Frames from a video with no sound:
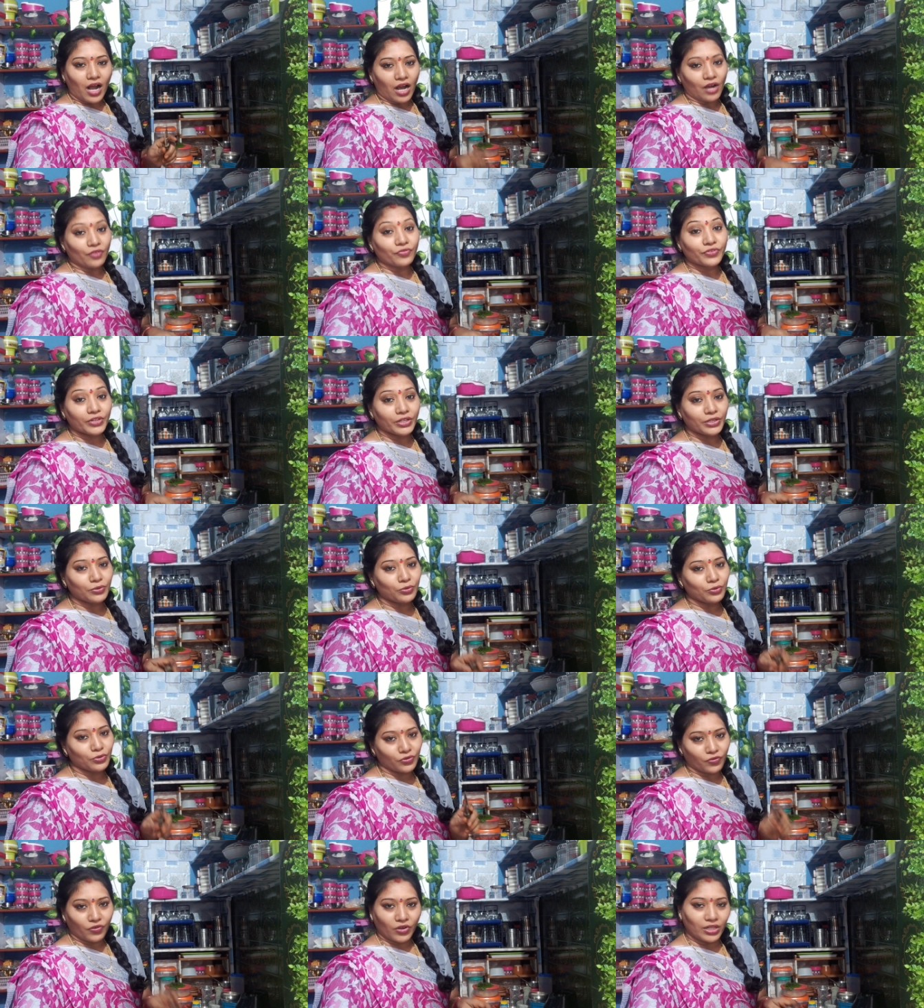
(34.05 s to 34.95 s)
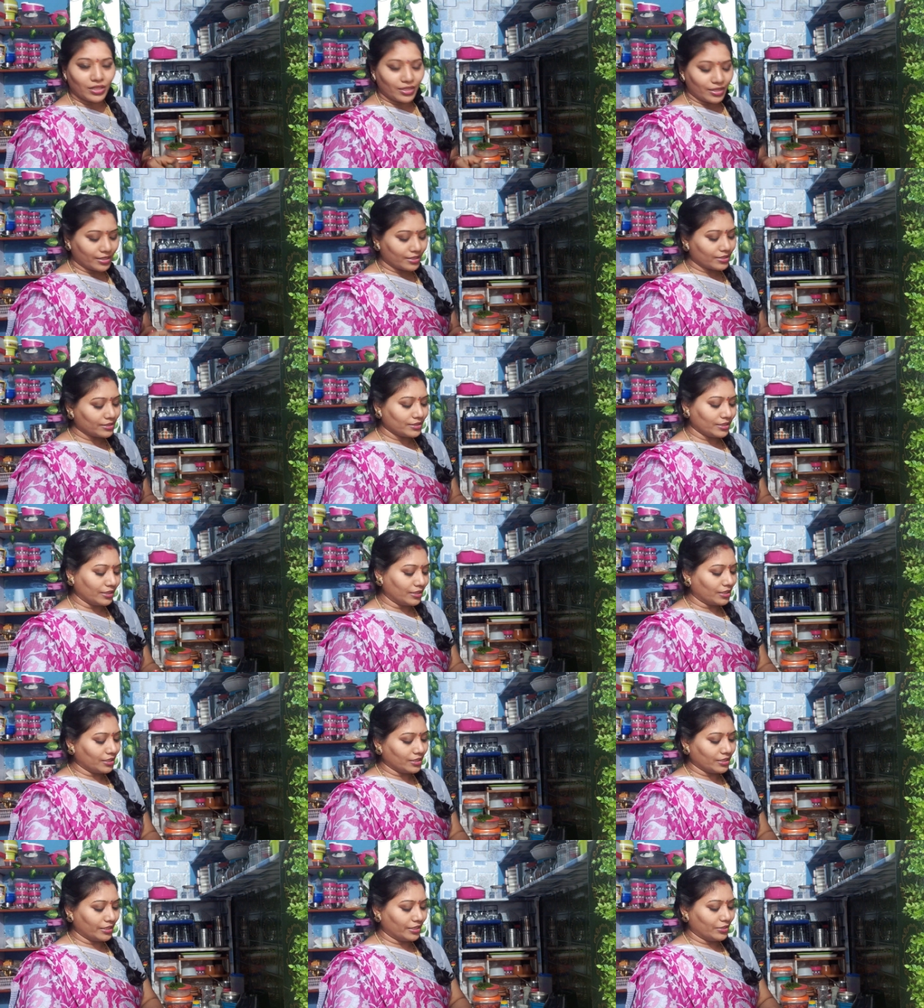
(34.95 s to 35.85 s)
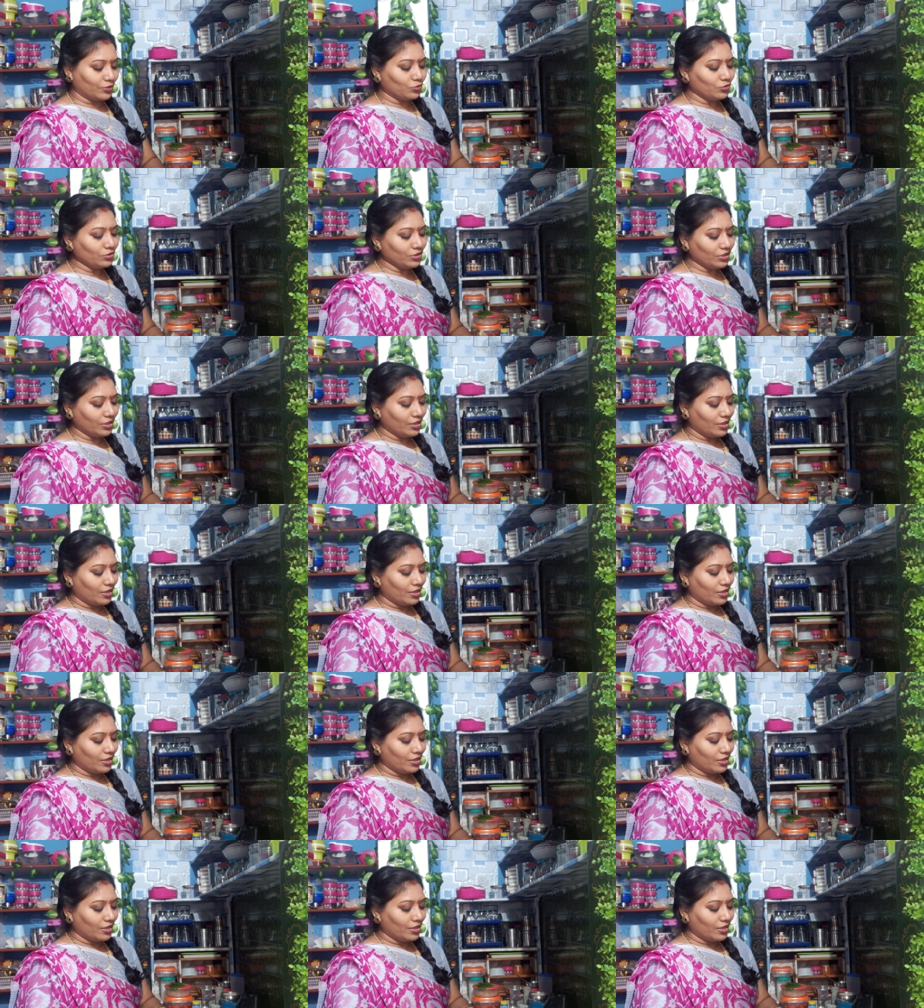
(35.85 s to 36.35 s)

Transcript: ఆఫ్టర్నూన్ ట్వెల్వ్ దాకా తినను నేను